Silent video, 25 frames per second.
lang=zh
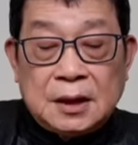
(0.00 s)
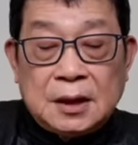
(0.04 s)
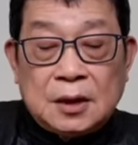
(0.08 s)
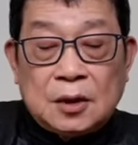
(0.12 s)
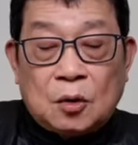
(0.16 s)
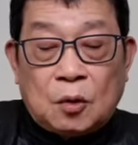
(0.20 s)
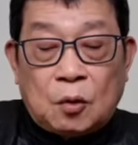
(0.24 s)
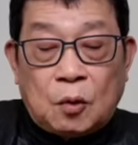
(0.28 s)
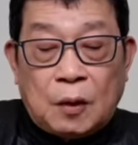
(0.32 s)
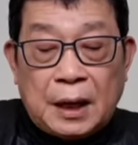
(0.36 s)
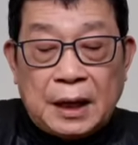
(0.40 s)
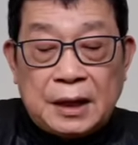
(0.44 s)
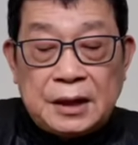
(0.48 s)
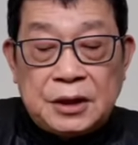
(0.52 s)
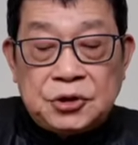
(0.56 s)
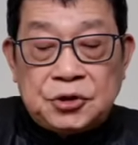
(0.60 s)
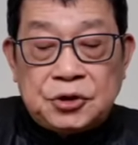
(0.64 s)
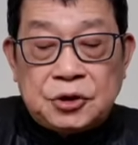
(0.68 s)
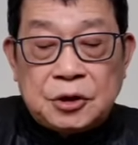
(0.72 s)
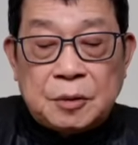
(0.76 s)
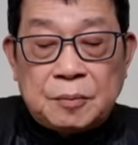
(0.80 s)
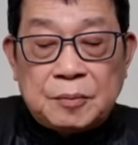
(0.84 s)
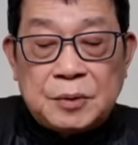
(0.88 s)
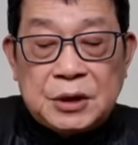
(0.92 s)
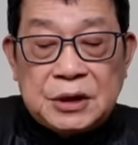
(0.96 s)
华裔
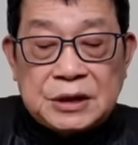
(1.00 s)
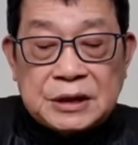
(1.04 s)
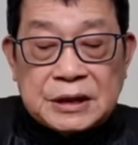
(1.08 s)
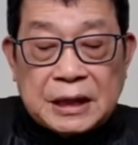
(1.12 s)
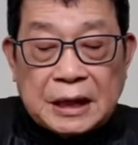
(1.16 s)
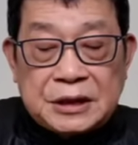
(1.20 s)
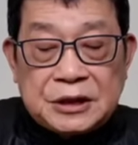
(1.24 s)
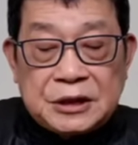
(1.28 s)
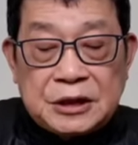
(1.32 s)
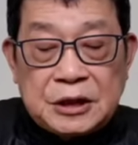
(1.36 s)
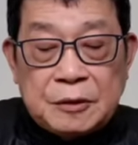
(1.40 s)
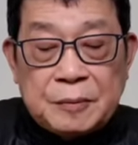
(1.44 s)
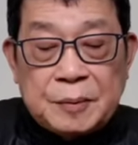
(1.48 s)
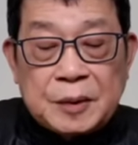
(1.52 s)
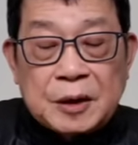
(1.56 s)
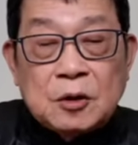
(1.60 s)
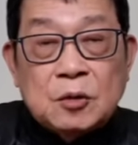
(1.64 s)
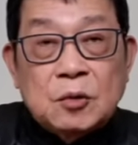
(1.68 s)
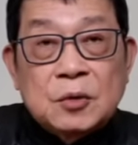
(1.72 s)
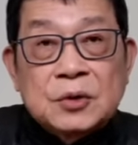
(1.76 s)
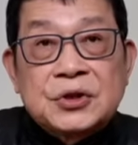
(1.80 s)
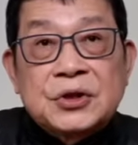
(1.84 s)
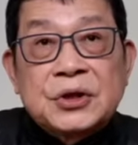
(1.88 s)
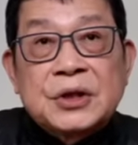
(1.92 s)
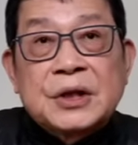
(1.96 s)
选民展现的比
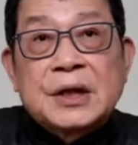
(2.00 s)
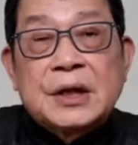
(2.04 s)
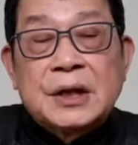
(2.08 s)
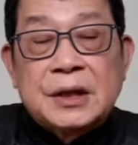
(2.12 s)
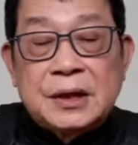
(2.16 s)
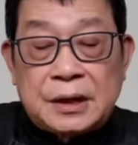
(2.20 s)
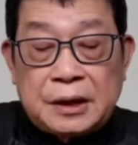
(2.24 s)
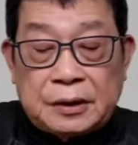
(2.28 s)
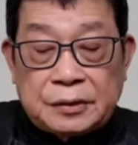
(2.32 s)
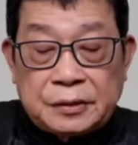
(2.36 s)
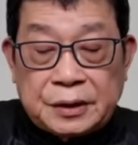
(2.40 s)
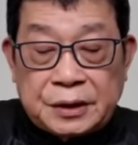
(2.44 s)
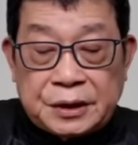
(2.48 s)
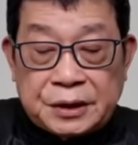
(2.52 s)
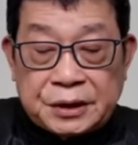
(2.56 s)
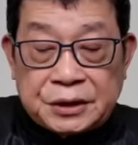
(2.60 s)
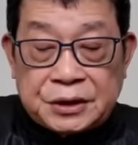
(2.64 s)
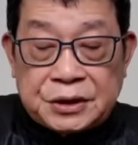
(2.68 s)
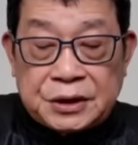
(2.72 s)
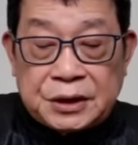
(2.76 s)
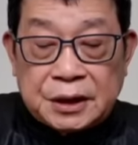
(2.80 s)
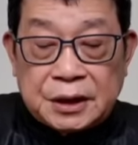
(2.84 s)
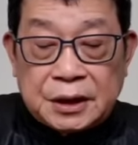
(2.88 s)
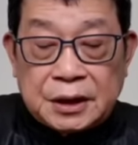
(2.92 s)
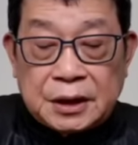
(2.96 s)
过去更高的热
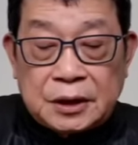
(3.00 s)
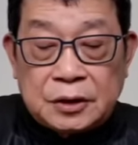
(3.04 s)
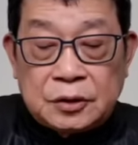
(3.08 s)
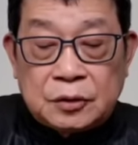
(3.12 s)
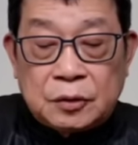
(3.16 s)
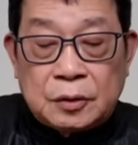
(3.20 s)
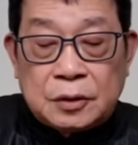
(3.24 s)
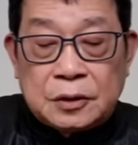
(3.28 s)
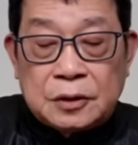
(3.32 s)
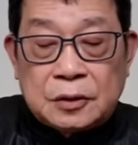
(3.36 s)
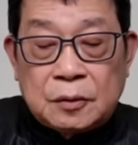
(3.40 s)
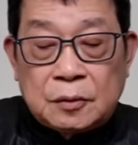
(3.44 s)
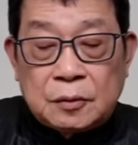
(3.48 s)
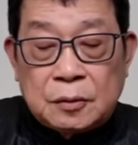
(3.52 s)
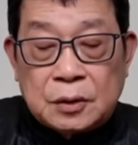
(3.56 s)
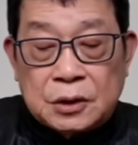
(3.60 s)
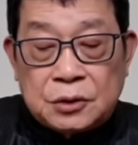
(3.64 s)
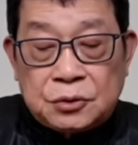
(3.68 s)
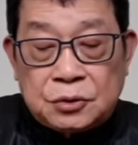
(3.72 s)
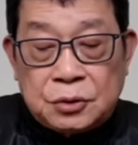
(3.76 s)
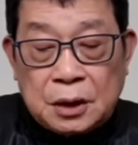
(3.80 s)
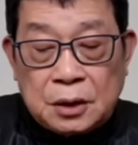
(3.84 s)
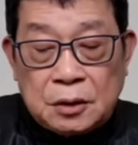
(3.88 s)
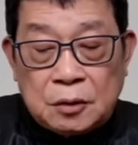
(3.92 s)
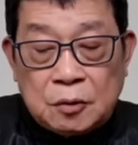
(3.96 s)
情。很多人通过
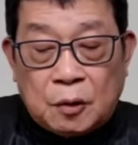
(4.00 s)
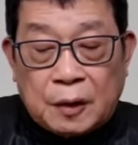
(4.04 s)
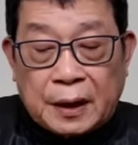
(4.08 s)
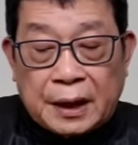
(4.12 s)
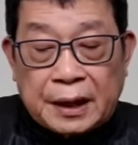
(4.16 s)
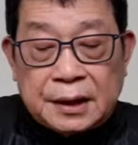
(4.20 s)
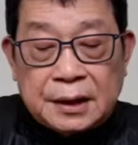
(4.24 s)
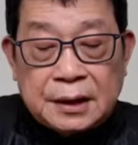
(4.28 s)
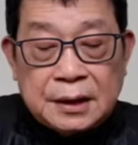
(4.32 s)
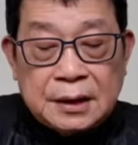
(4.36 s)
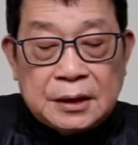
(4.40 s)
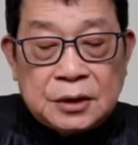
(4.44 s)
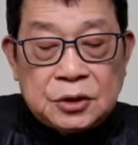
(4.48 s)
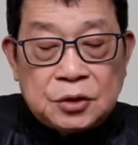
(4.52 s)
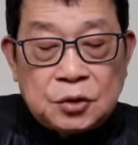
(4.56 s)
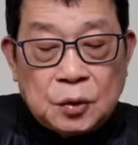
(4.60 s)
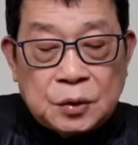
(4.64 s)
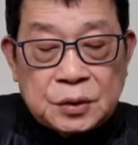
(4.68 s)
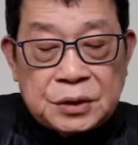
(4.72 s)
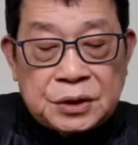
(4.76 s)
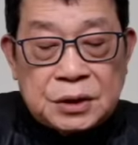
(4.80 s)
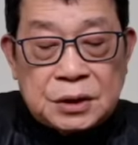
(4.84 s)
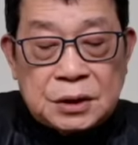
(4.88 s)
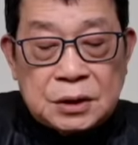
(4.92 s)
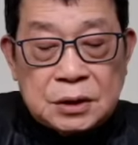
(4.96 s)
了捐款、
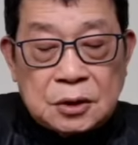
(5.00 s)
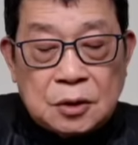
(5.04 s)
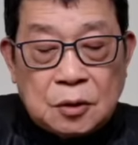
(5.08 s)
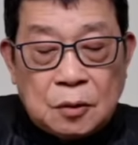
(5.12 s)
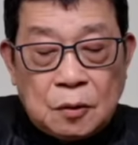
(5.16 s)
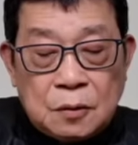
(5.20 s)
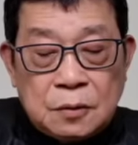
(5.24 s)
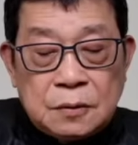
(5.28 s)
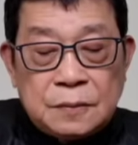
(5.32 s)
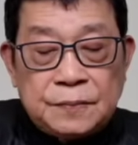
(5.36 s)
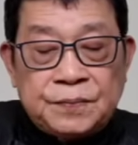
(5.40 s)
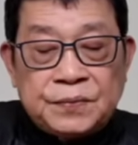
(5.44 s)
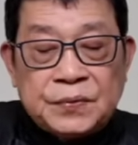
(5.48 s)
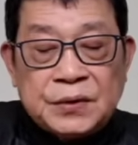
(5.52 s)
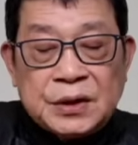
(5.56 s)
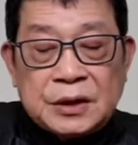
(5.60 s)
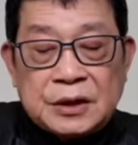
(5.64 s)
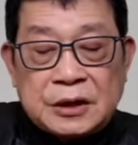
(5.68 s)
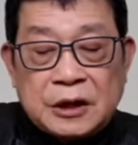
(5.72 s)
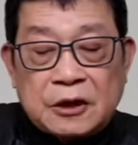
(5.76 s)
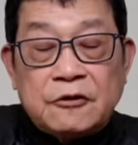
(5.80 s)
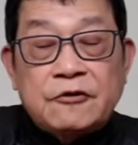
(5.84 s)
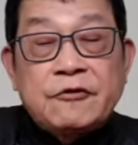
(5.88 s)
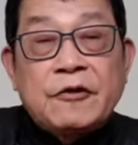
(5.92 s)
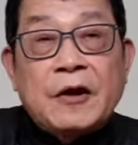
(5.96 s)
做志工
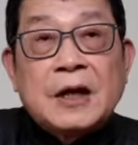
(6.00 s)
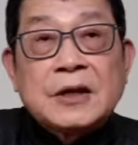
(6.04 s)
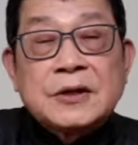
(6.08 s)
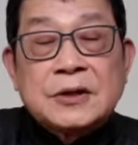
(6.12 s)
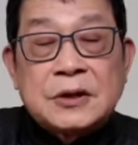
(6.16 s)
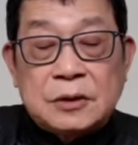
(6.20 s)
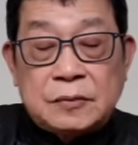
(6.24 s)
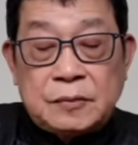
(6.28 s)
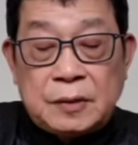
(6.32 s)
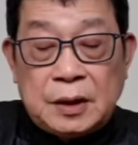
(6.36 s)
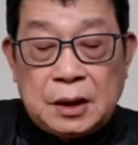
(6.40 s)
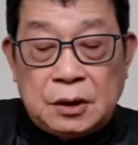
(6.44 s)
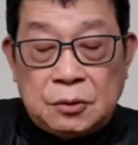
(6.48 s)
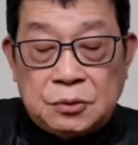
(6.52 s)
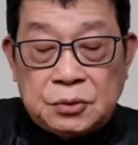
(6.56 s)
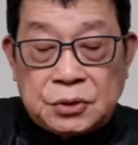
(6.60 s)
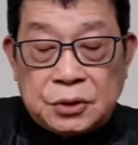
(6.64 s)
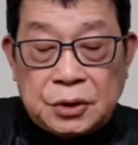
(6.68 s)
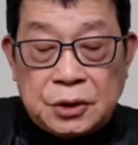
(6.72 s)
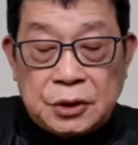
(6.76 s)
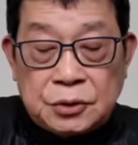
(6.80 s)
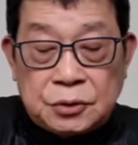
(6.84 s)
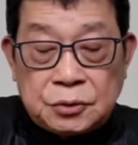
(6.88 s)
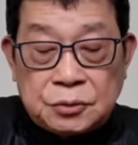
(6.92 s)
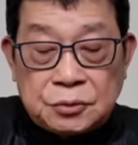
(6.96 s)
等方式为候
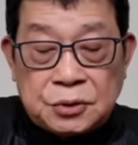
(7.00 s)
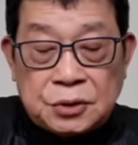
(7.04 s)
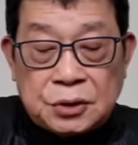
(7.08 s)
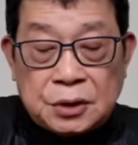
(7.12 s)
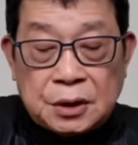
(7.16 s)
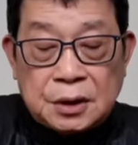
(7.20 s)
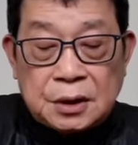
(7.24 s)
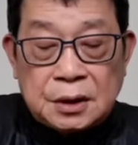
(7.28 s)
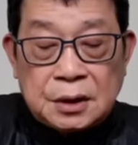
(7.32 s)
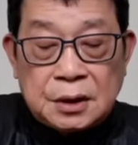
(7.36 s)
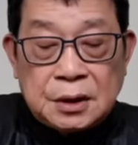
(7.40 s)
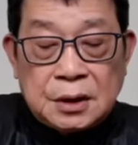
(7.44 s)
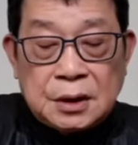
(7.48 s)
选人助选。